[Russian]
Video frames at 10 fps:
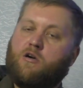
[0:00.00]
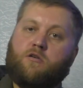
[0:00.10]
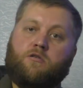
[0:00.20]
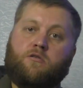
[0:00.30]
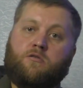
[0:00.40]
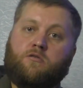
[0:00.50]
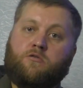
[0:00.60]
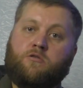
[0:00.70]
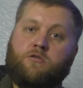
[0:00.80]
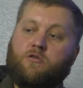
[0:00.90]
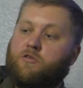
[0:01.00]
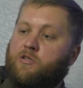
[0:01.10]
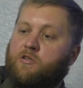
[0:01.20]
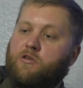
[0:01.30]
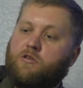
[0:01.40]
Э, и
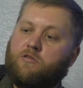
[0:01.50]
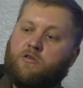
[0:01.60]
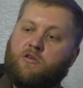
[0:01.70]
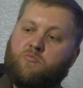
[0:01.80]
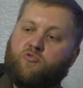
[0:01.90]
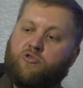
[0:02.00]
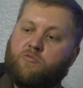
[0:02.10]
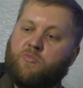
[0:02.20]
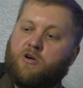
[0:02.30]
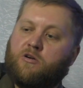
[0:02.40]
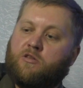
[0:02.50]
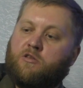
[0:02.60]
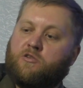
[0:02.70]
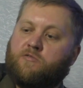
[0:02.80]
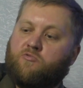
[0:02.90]
сидеть на ней будет мягко
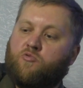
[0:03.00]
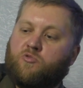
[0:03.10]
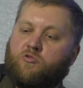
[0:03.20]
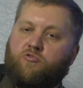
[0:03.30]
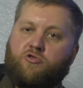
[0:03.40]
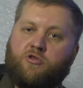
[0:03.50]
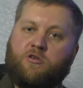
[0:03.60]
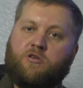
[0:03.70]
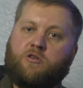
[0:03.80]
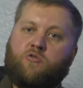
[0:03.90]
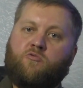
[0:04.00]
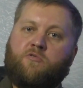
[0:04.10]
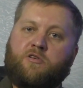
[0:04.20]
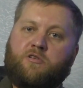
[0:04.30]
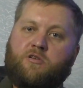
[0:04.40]
даже в том случае, если у
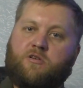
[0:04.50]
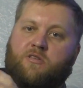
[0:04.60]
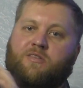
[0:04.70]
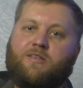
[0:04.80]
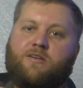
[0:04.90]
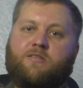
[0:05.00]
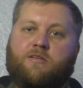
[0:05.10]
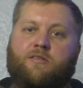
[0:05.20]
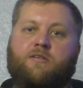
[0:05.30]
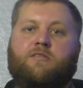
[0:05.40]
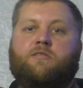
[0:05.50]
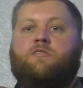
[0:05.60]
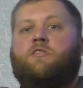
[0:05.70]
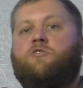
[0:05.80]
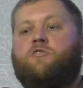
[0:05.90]
вас родная накладка
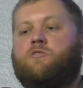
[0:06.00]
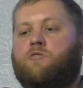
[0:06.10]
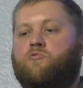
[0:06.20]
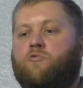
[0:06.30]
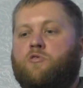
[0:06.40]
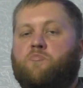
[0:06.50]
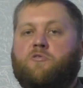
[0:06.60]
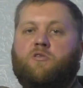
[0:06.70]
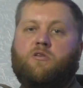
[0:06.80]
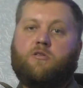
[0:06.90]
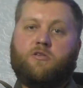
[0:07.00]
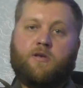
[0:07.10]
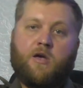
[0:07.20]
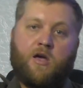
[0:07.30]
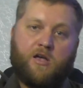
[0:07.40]
с ящика куда-то потерялась.
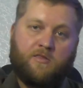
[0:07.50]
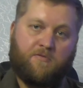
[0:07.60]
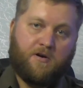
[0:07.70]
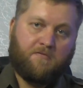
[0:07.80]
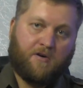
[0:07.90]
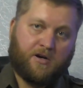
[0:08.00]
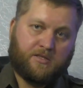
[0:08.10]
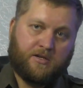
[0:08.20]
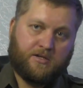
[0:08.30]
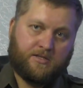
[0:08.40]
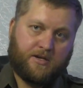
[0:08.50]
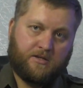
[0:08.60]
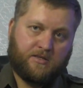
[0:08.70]
Два фастекса,